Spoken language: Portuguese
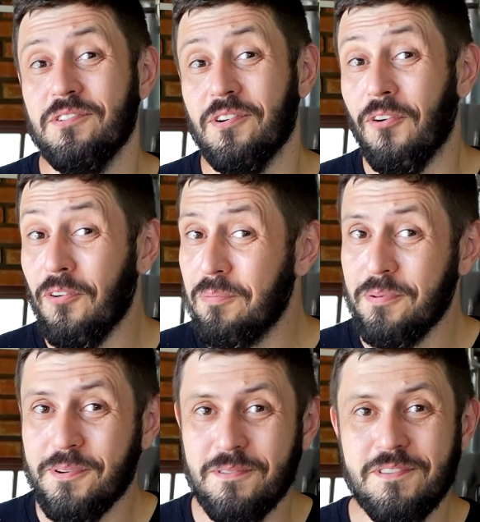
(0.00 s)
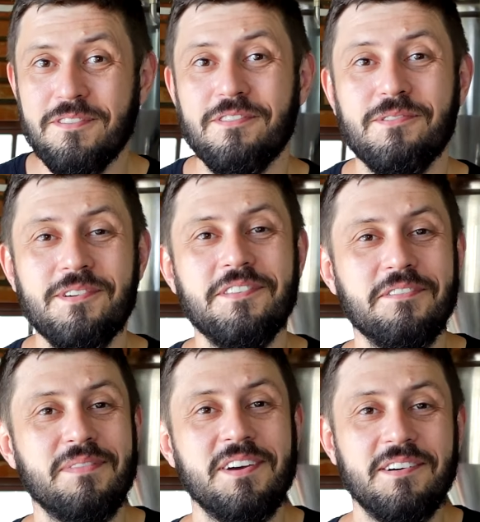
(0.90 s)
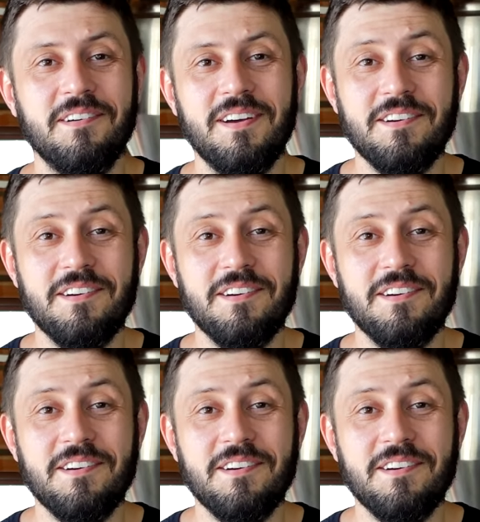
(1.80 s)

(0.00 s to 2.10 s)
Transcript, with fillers: ou por um descuido meu,